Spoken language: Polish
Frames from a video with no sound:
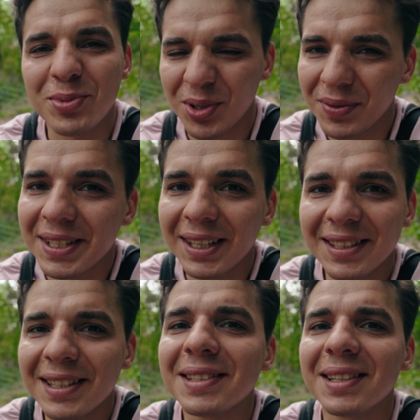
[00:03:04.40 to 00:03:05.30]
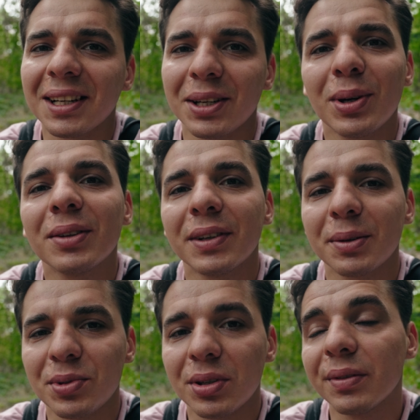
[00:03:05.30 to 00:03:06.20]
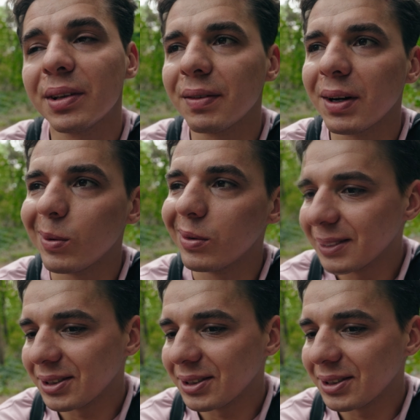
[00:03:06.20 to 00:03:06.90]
że to wcale nie jest takie łatwe, jak mi się wydawało.